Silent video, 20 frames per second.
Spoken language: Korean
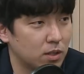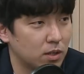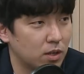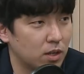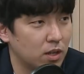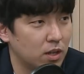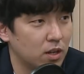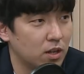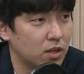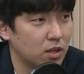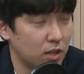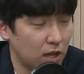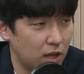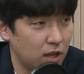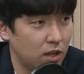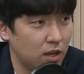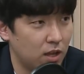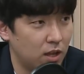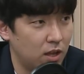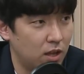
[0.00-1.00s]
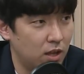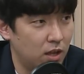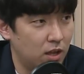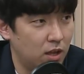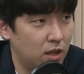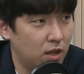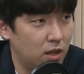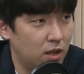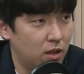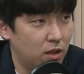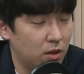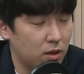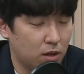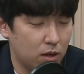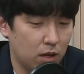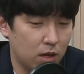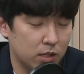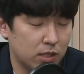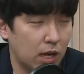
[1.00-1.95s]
실물 자산 예, 그러니까